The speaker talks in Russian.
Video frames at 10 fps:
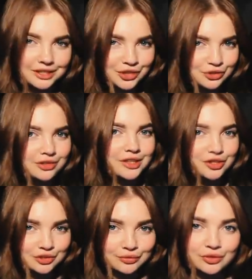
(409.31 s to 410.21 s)
Тренажер для
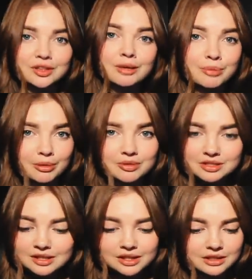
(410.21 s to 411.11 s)
чего? Для
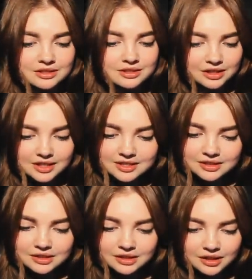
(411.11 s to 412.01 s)
памяти, для
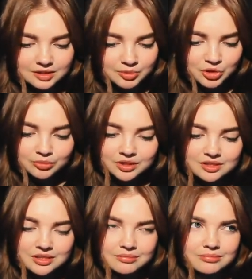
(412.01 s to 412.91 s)
концентрации, для
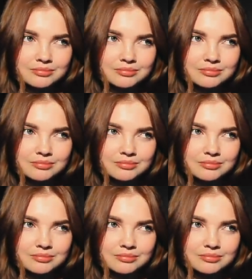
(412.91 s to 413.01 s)
способностей